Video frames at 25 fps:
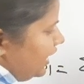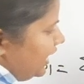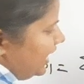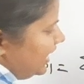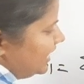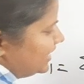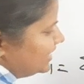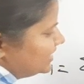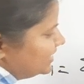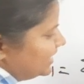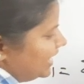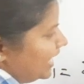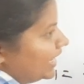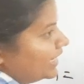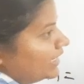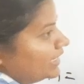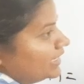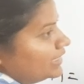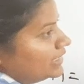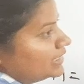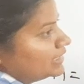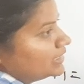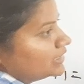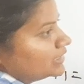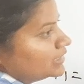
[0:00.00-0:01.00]
एक्स आई
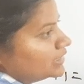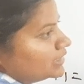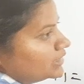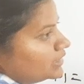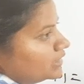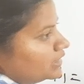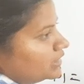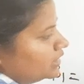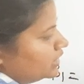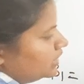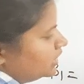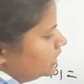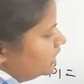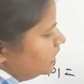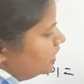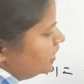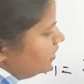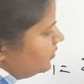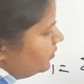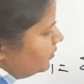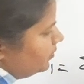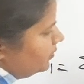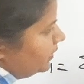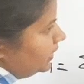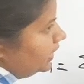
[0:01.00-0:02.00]

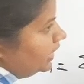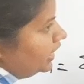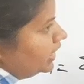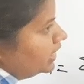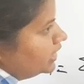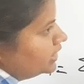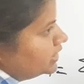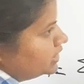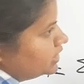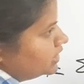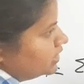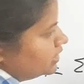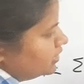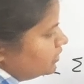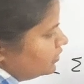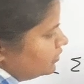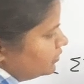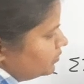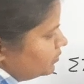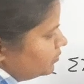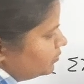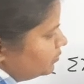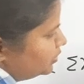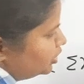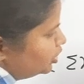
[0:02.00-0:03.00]
प्लस
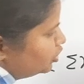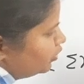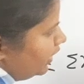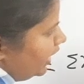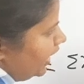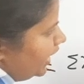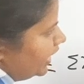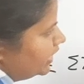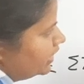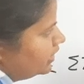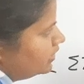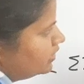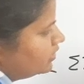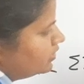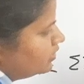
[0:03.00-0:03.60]
म्यू आई